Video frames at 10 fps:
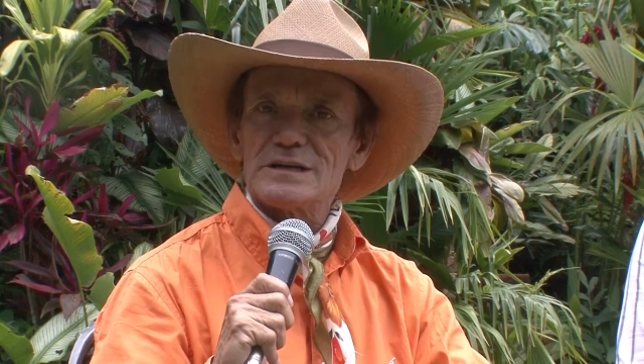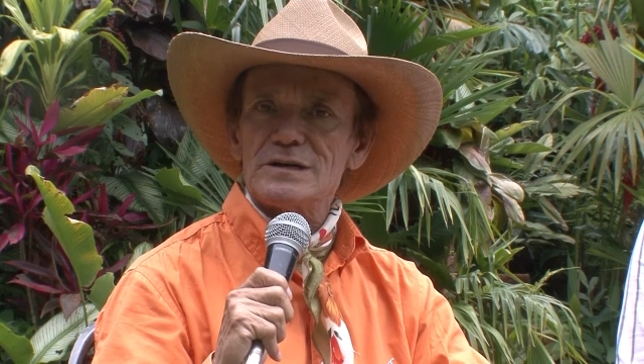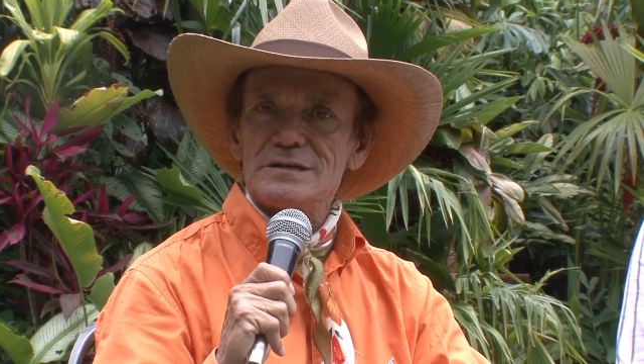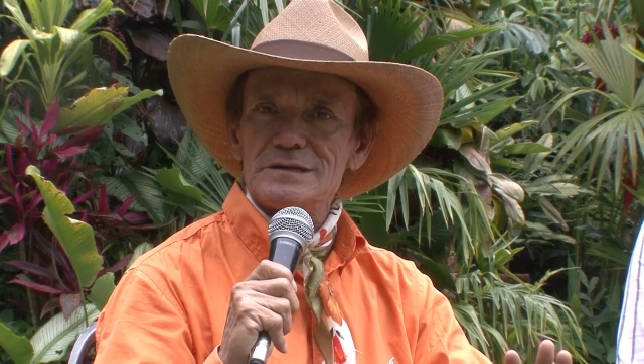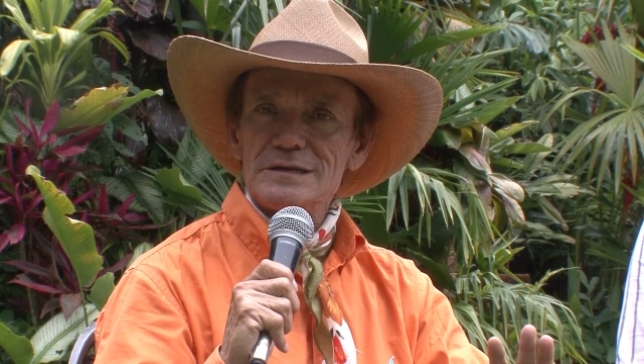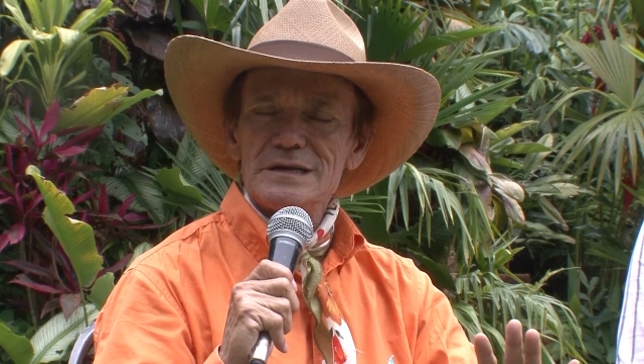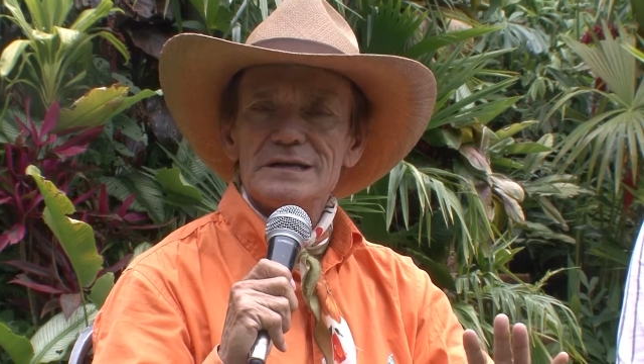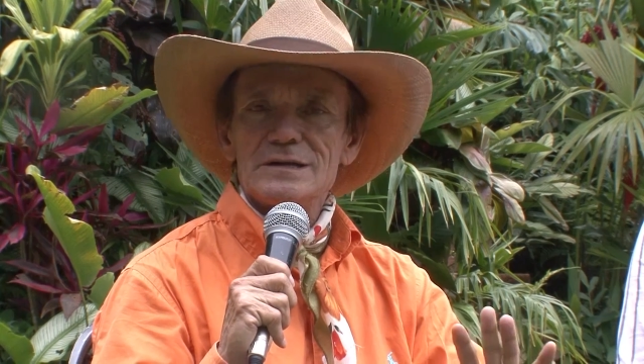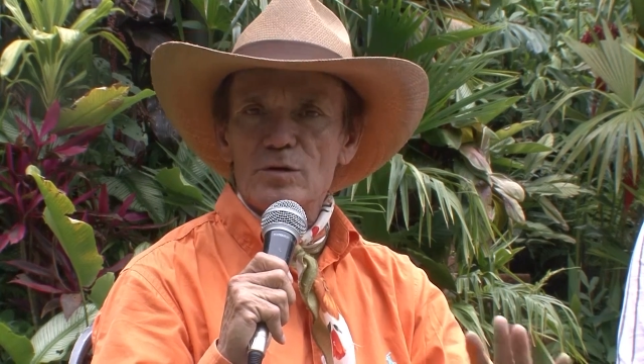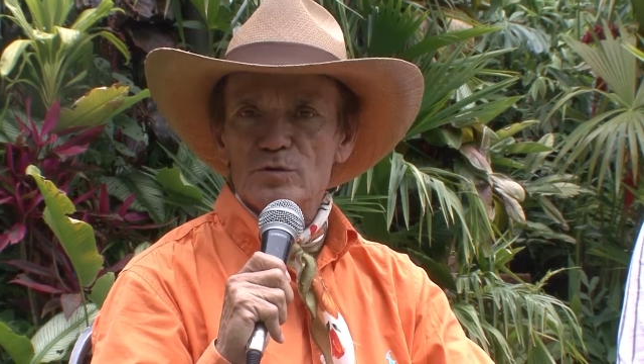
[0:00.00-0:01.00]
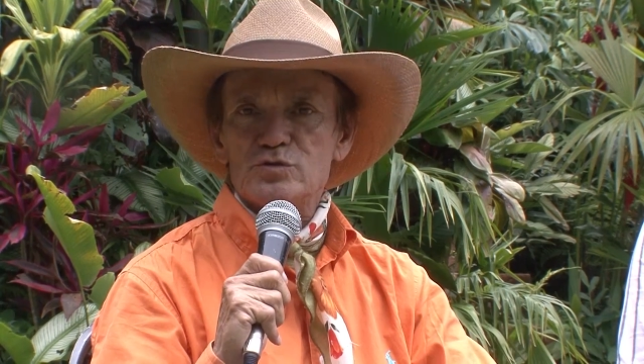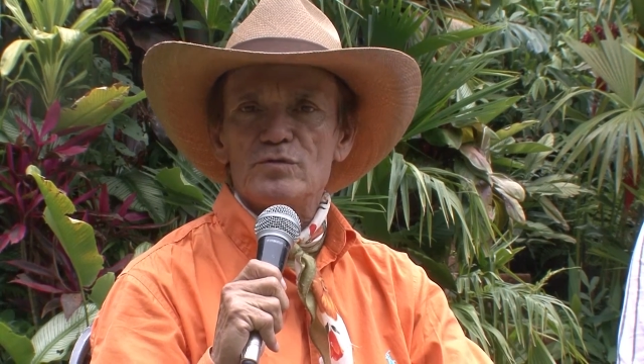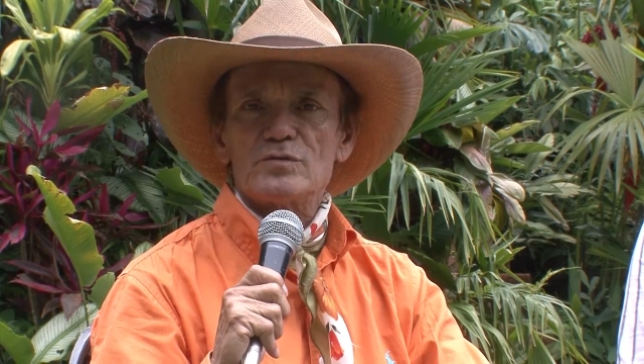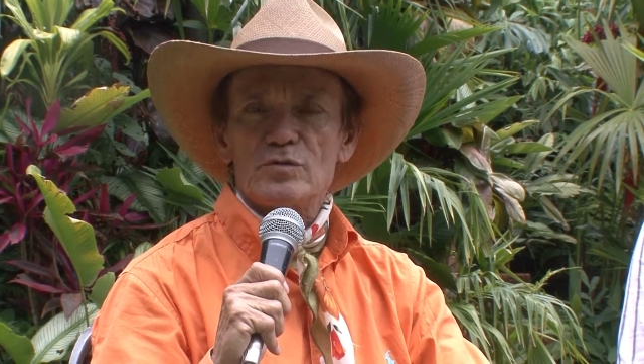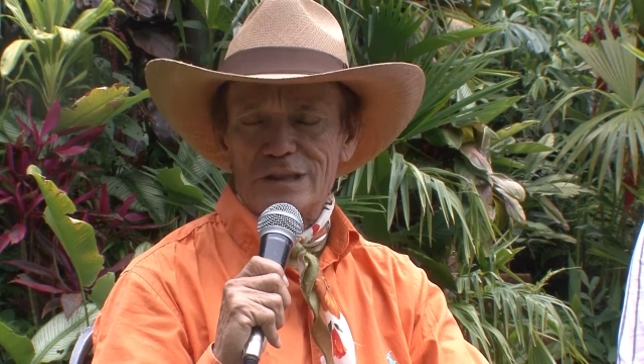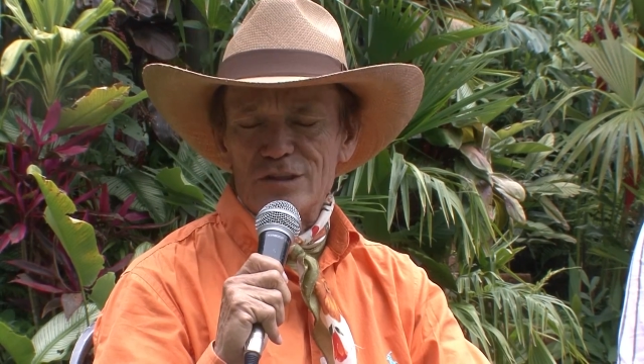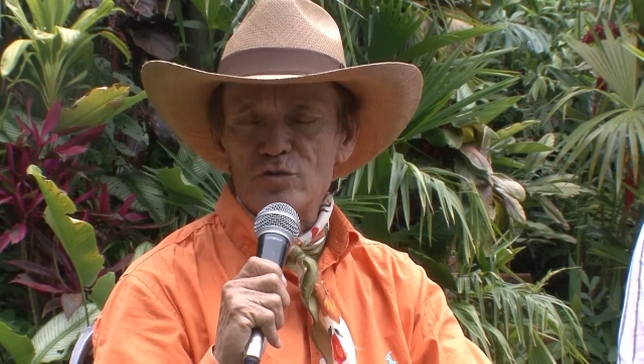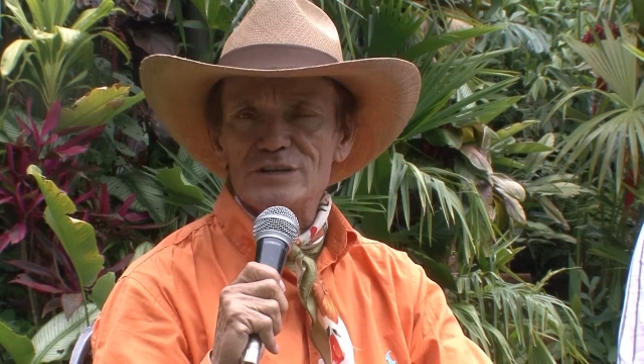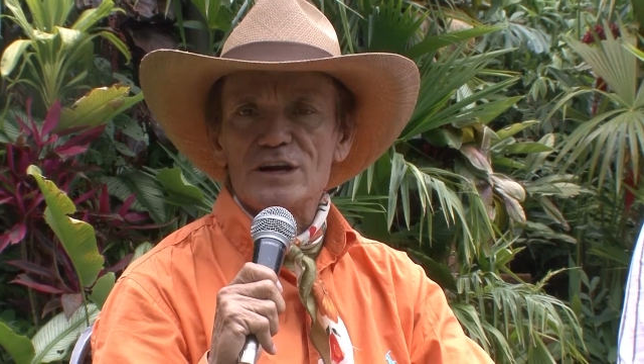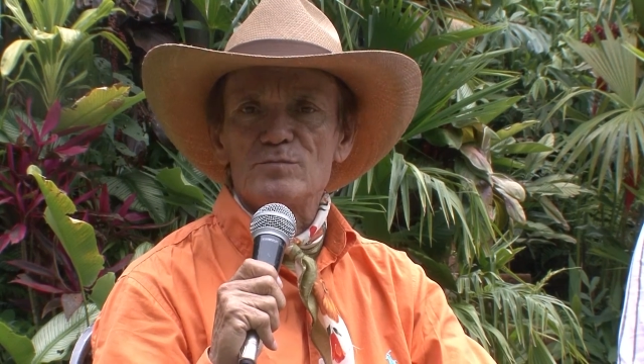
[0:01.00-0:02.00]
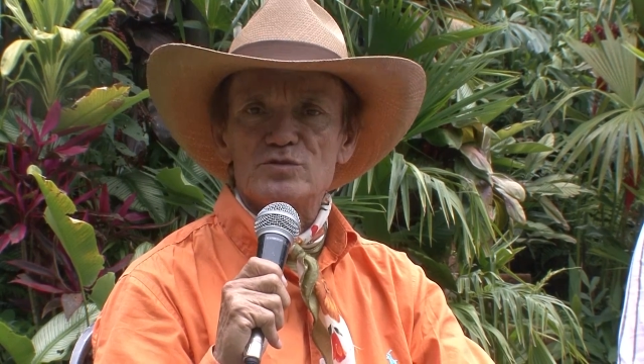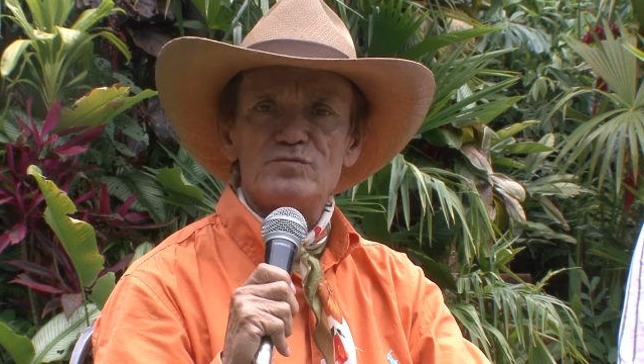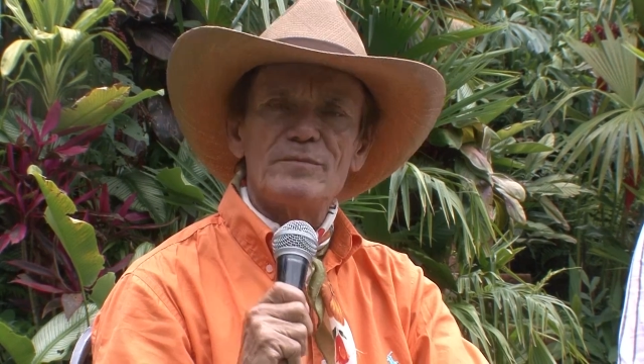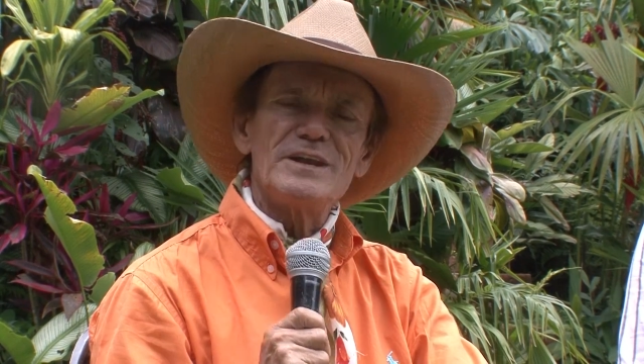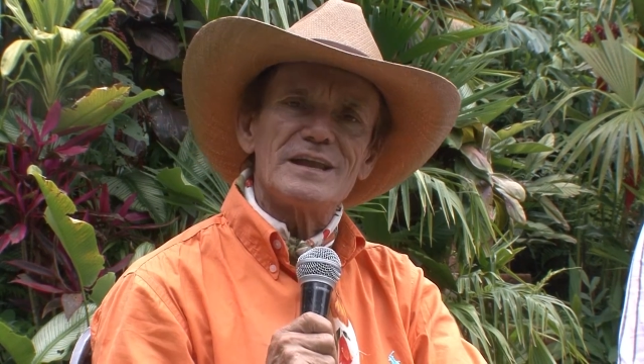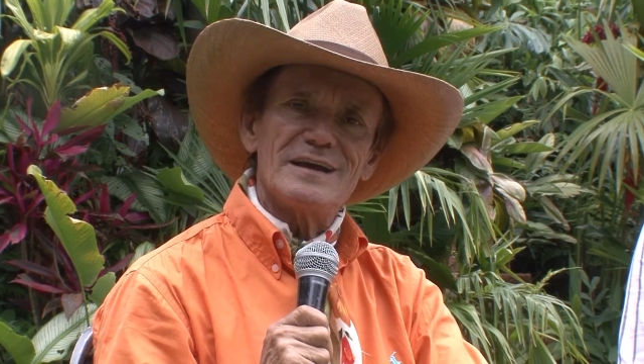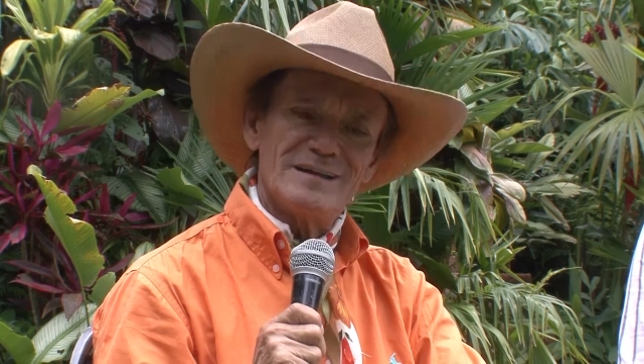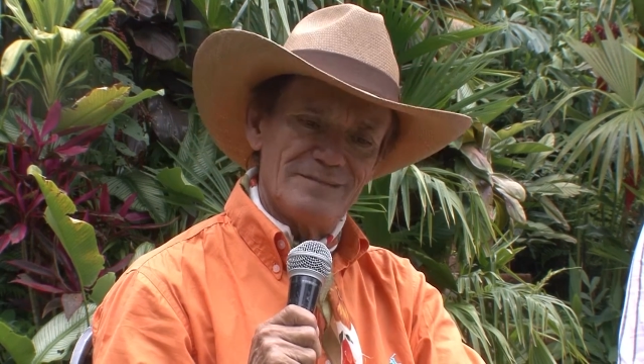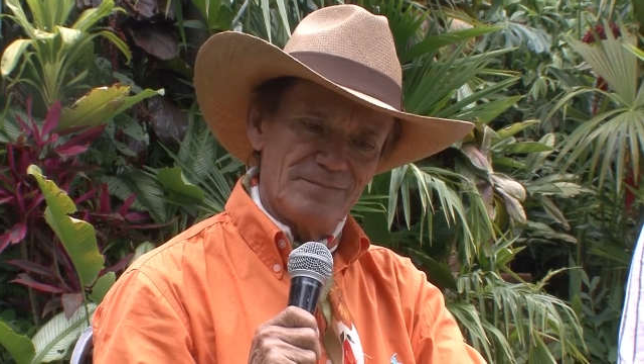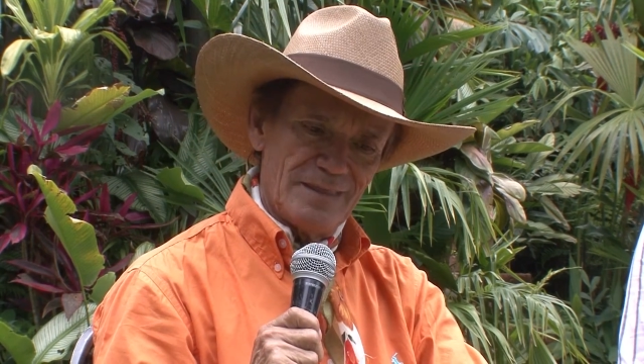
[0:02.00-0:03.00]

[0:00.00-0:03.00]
él como tanto ella como su familia.